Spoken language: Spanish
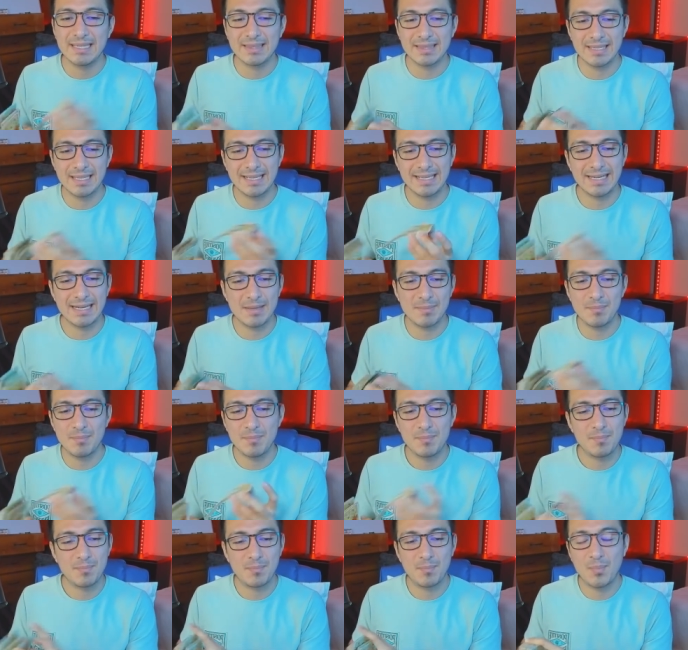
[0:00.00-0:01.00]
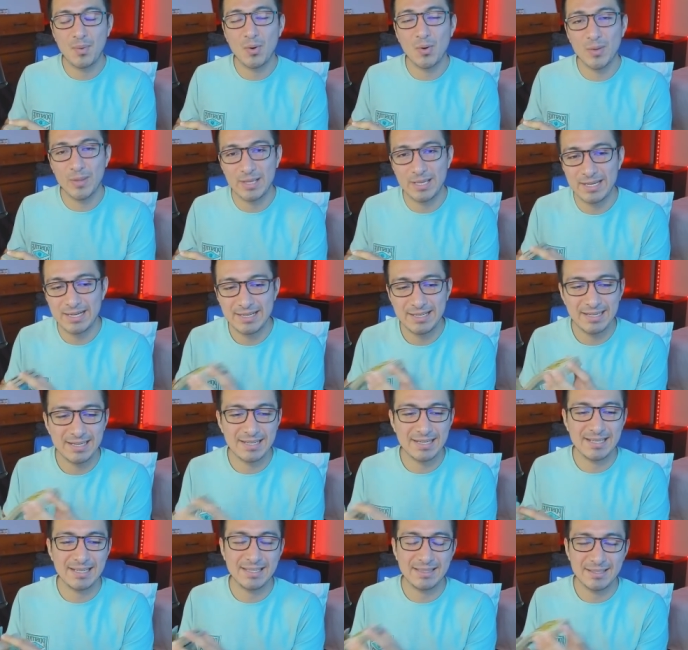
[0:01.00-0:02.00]
de gran poder
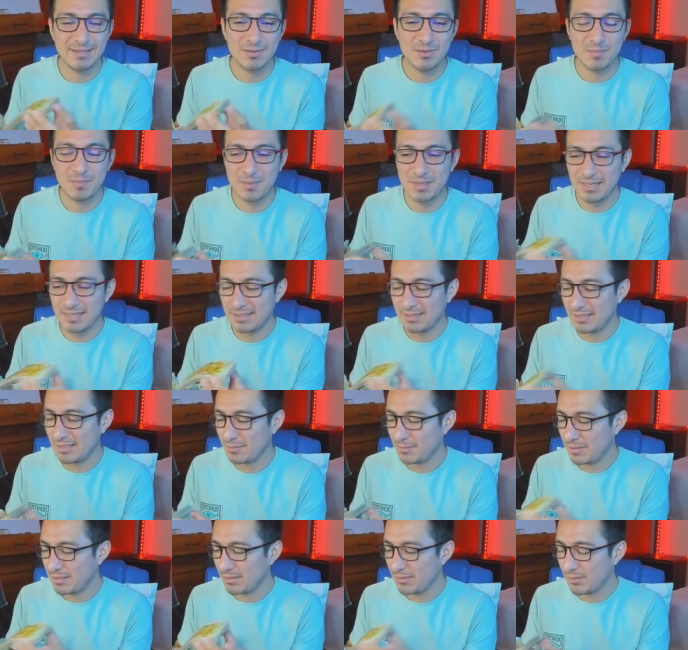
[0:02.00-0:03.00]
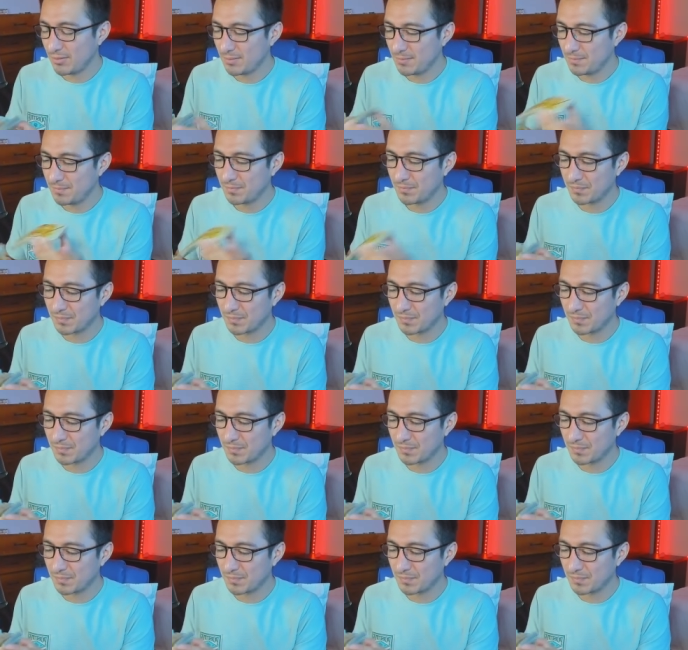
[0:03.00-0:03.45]
energético para ti Virgo?